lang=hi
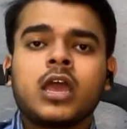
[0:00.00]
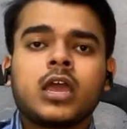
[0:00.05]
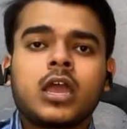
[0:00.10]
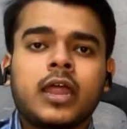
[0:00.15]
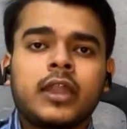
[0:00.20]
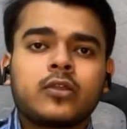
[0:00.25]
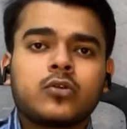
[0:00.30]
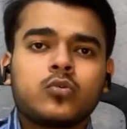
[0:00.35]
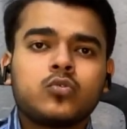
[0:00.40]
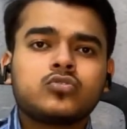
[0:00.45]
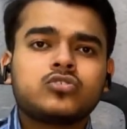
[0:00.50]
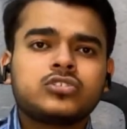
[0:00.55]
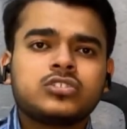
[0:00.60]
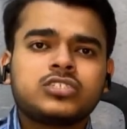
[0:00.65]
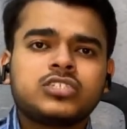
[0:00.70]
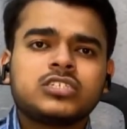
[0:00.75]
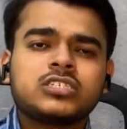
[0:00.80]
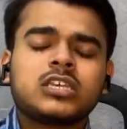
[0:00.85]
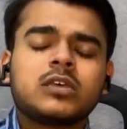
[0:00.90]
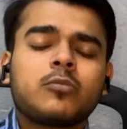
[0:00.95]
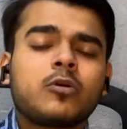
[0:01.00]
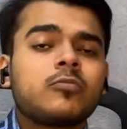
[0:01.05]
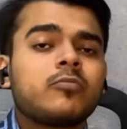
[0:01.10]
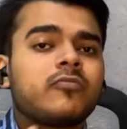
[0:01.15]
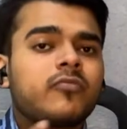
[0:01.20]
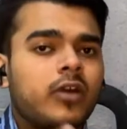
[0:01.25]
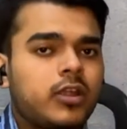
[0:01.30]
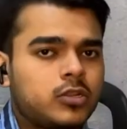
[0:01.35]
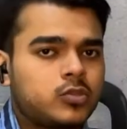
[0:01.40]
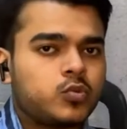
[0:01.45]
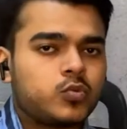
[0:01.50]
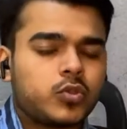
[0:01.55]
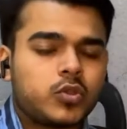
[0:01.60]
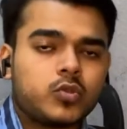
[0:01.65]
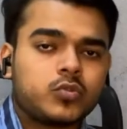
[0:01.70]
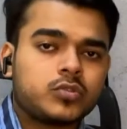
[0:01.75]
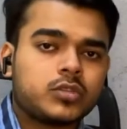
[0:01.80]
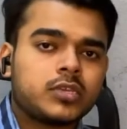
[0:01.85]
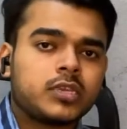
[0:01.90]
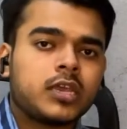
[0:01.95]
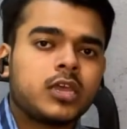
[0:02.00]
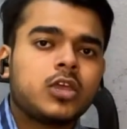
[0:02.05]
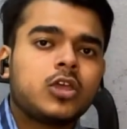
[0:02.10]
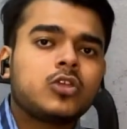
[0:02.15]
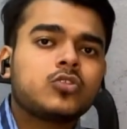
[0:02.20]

एंड कुछ चीज़ें बहुत फालतू की होती हैं